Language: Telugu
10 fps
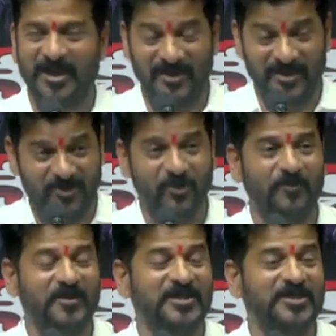మరి అదేందో
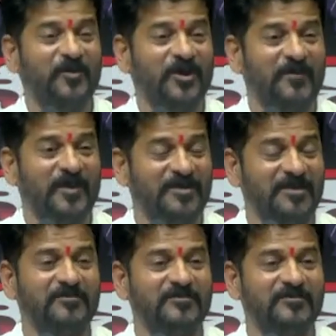బీజేపీ వాళ్ళ
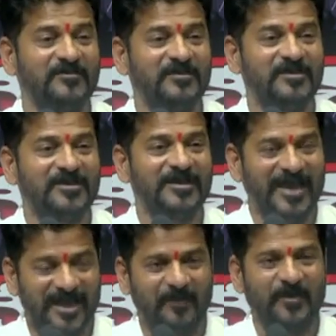భయం
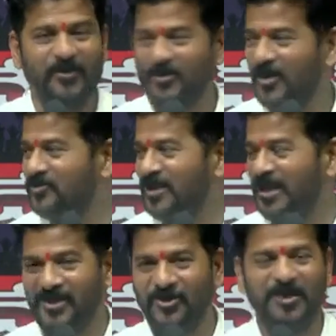కేంద్ర ప్రభుత్వం
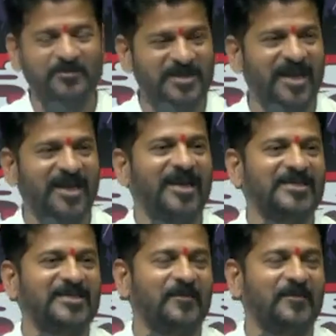అనుకుంటే రెండు నిమిషాలల్లా